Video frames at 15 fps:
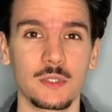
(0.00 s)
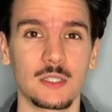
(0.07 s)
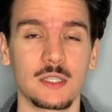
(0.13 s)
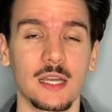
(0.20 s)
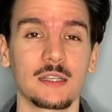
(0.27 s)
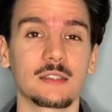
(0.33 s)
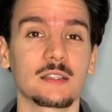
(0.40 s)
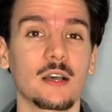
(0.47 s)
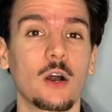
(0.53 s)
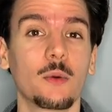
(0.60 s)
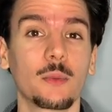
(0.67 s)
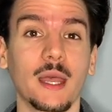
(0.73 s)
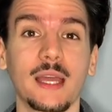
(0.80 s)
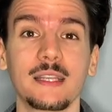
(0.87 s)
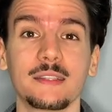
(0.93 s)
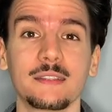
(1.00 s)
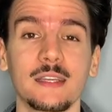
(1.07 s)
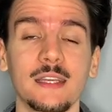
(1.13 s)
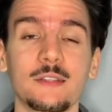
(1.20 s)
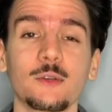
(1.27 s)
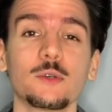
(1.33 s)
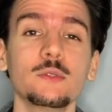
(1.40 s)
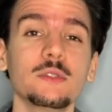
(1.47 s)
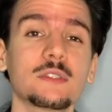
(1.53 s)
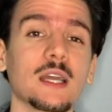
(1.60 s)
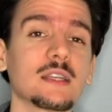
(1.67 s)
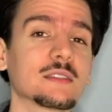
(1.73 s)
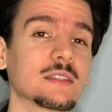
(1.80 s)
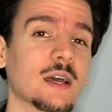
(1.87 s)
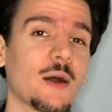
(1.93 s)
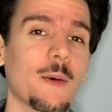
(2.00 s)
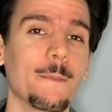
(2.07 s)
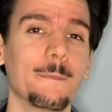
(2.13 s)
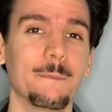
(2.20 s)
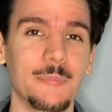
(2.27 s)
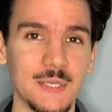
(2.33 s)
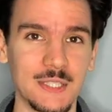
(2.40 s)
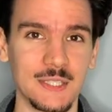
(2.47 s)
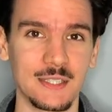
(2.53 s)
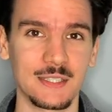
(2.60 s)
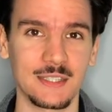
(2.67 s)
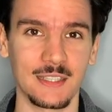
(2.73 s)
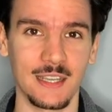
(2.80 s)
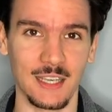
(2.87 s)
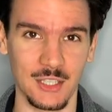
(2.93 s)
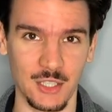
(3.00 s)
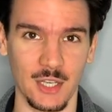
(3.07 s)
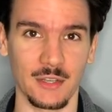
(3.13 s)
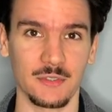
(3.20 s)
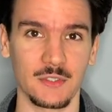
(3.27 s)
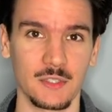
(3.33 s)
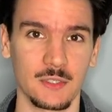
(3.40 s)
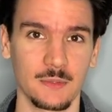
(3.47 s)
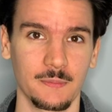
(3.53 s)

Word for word: deine Traumrealität und dein Traumbusiness erschaffst.